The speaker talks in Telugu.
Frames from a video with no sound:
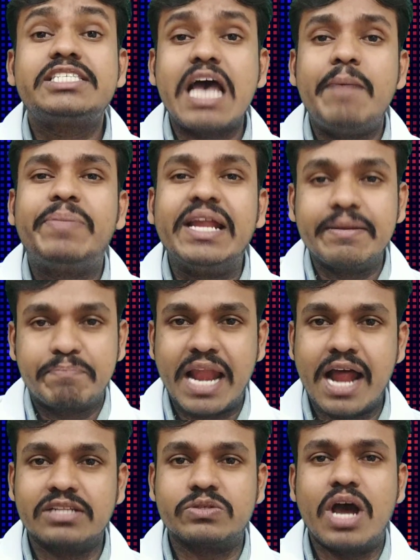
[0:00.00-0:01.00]
శాంప్లింగ్
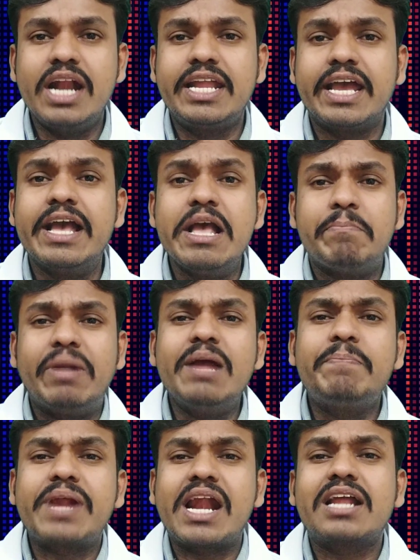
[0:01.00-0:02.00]
ప్లాన్స్ అంటే మన
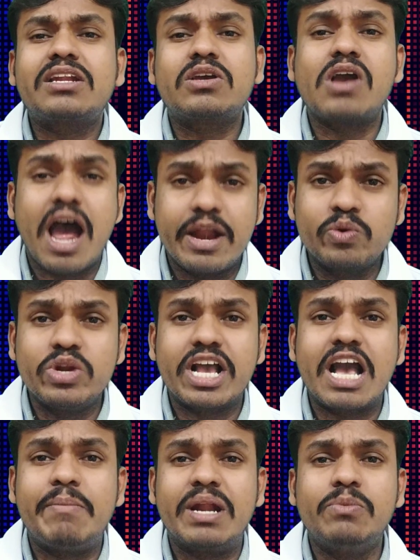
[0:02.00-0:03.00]
ప్రాడక్ట్ కు
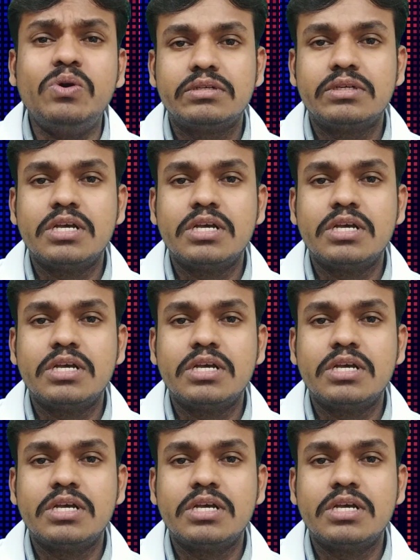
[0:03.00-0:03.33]
అనుగుణంగా మనము